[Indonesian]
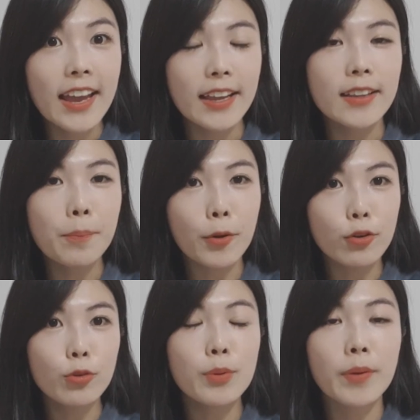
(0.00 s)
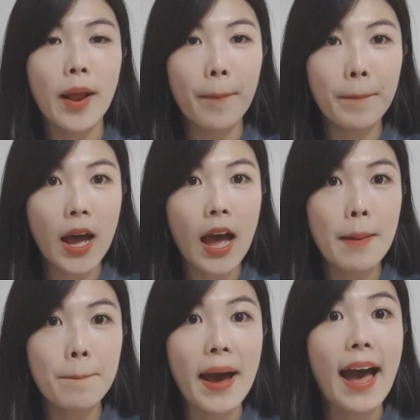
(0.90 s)
kita perlu
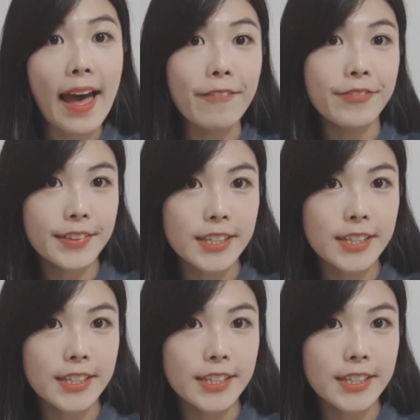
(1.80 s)
beberapa bahan.